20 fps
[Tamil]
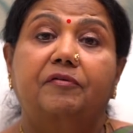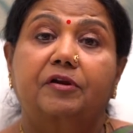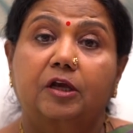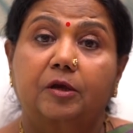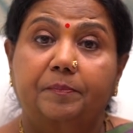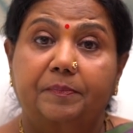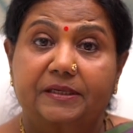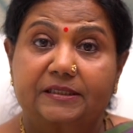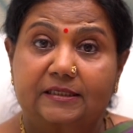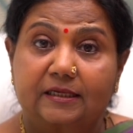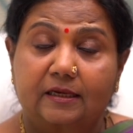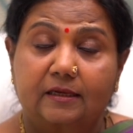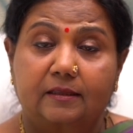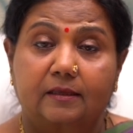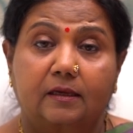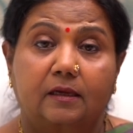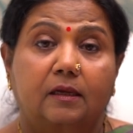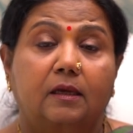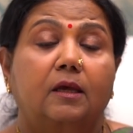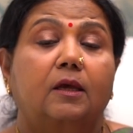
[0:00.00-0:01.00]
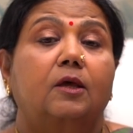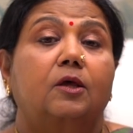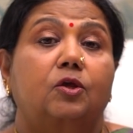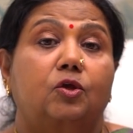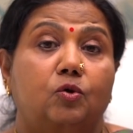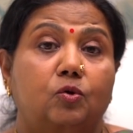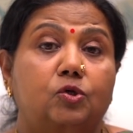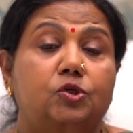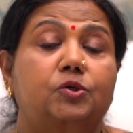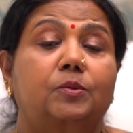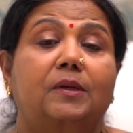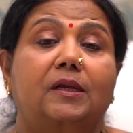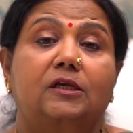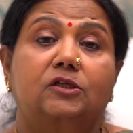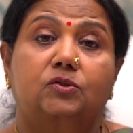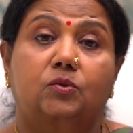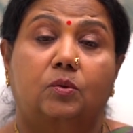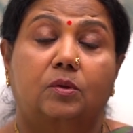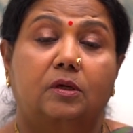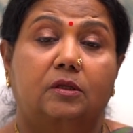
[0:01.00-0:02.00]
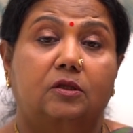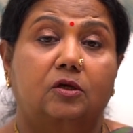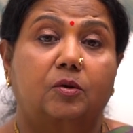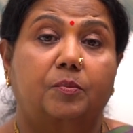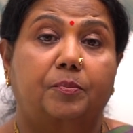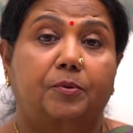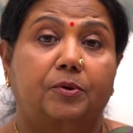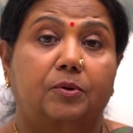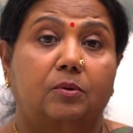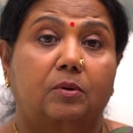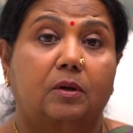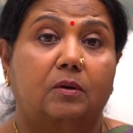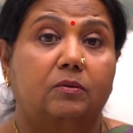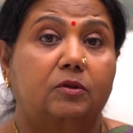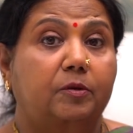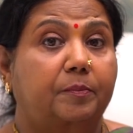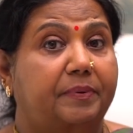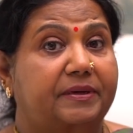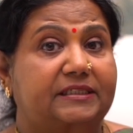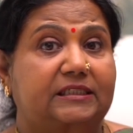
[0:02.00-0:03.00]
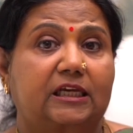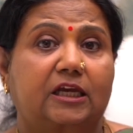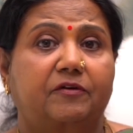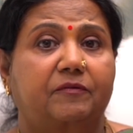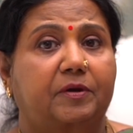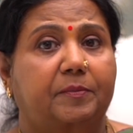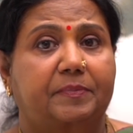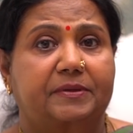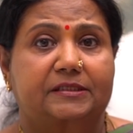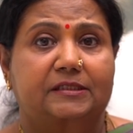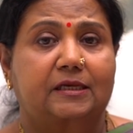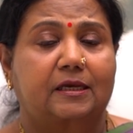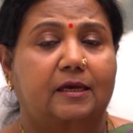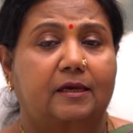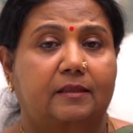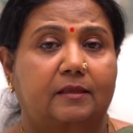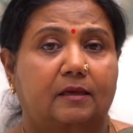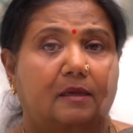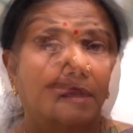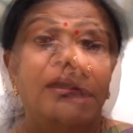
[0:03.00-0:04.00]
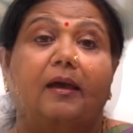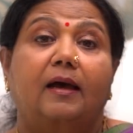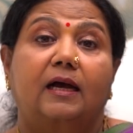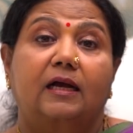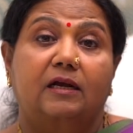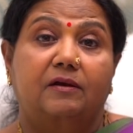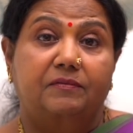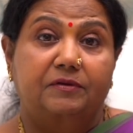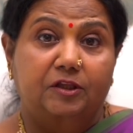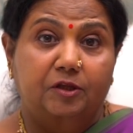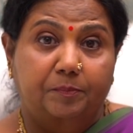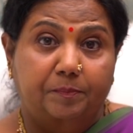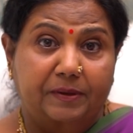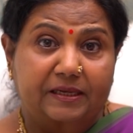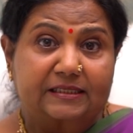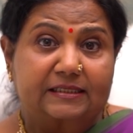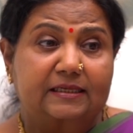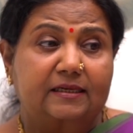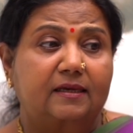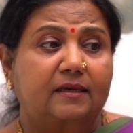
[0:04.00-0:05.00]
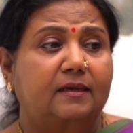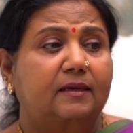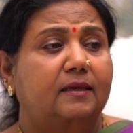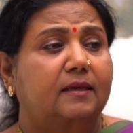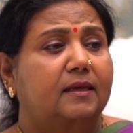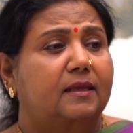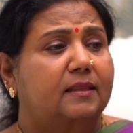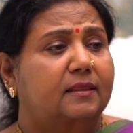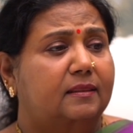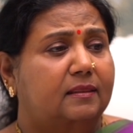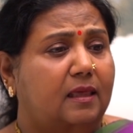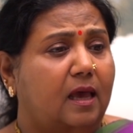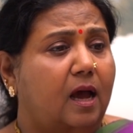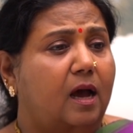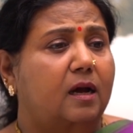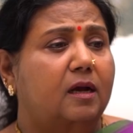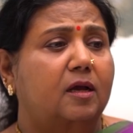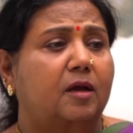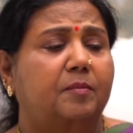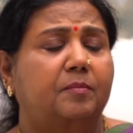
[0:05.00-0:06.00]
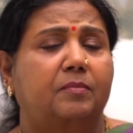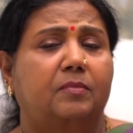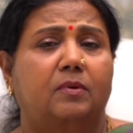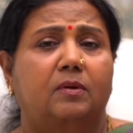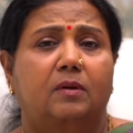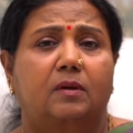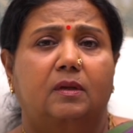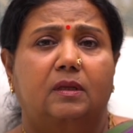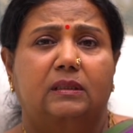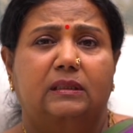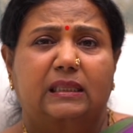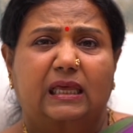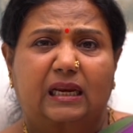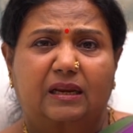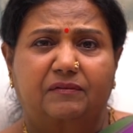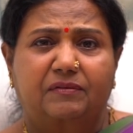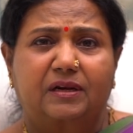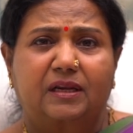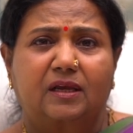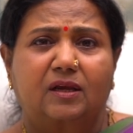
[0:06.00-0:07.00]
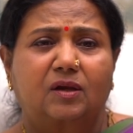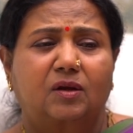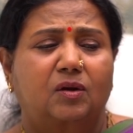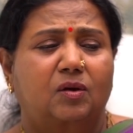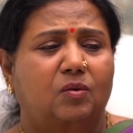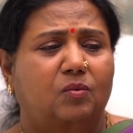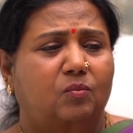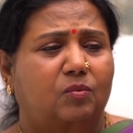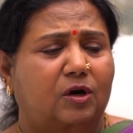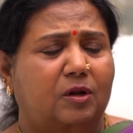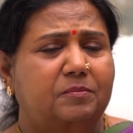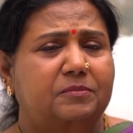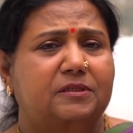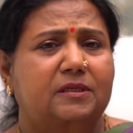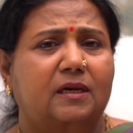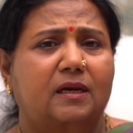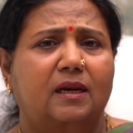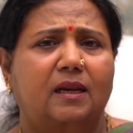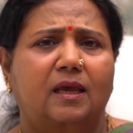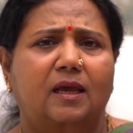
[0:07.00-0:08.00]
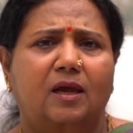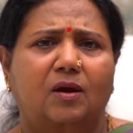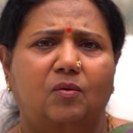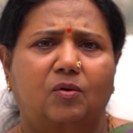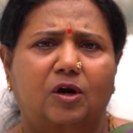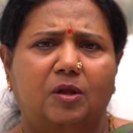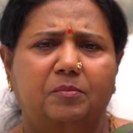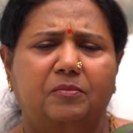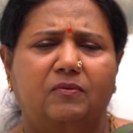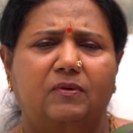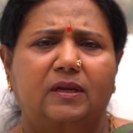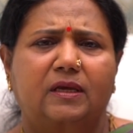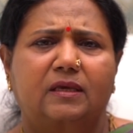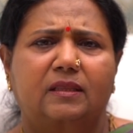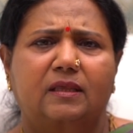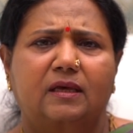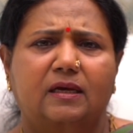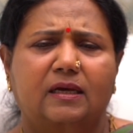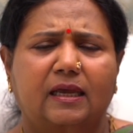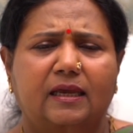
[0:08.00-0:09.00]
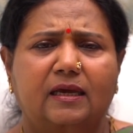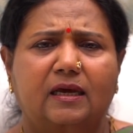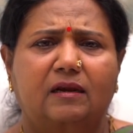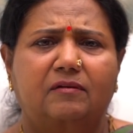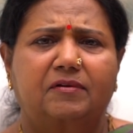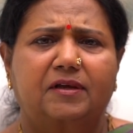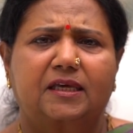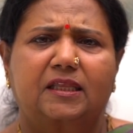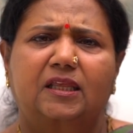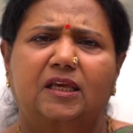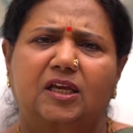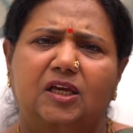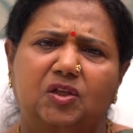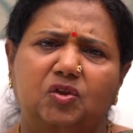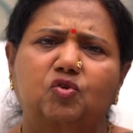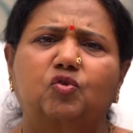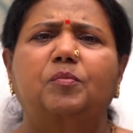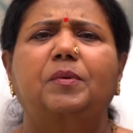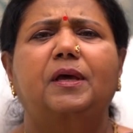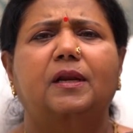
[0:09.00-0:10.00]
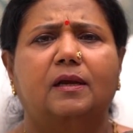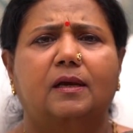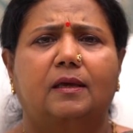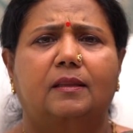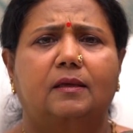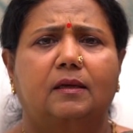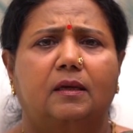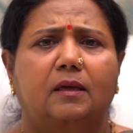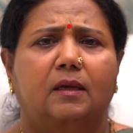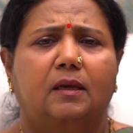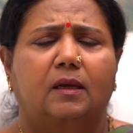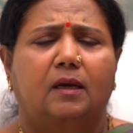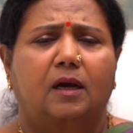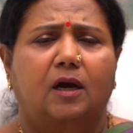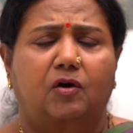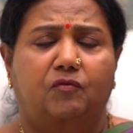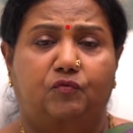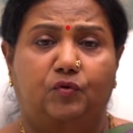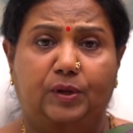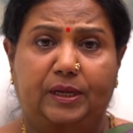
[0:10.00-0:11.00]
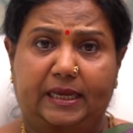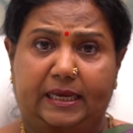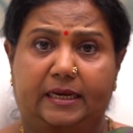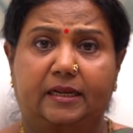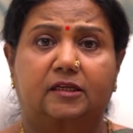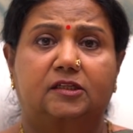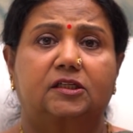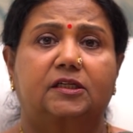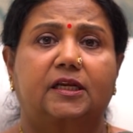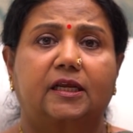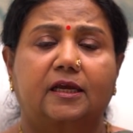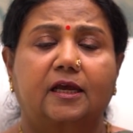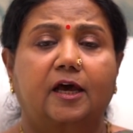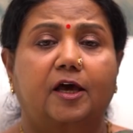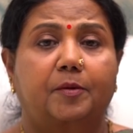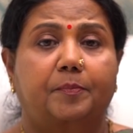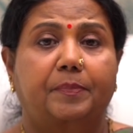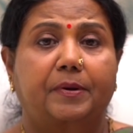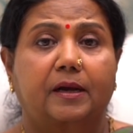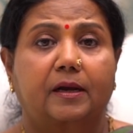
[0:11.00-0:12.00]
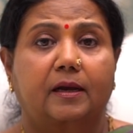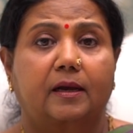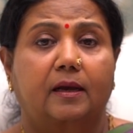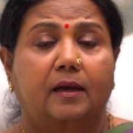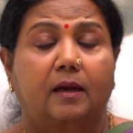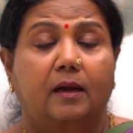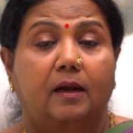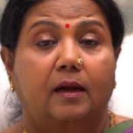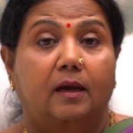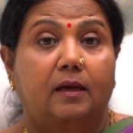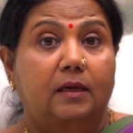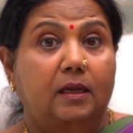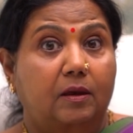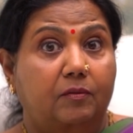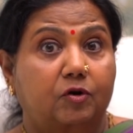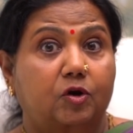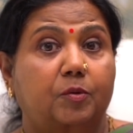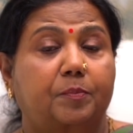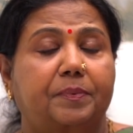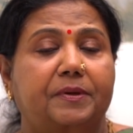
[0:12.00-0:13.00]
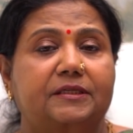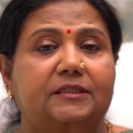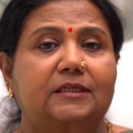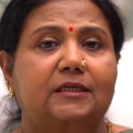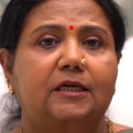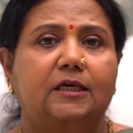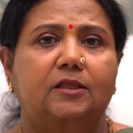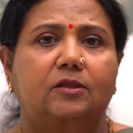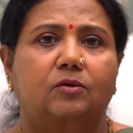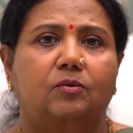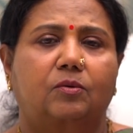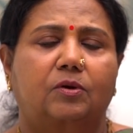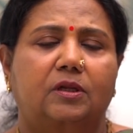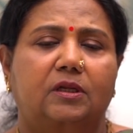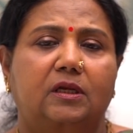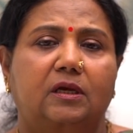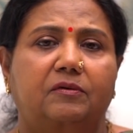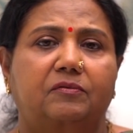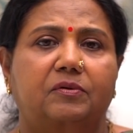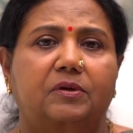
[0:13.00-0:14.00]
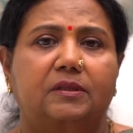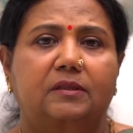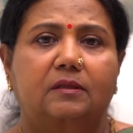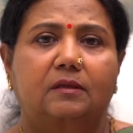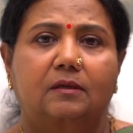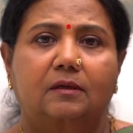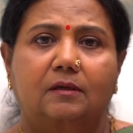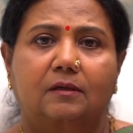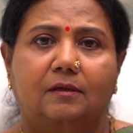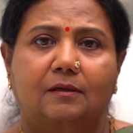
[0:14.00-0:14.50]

அவருக்கு பசிக்குது யூஸ்வலாக சொர்க்கத்துக்கு போனவங்களுக்கு வந்து பசிக்கவே பசிக்காது அங்கே வந்து பசி தாகம் தலைவலி உடம்பு சரியில்லை உடம்பு வலிக்குது கை கால் வலிக்குது எதுவுமே இருக்காது அவ்வளோ எனர்ஜெட்டிக்காக இருப்பாங்க ஆனால் அவருக்கு பசிக்குது உடனே அவர் வந்து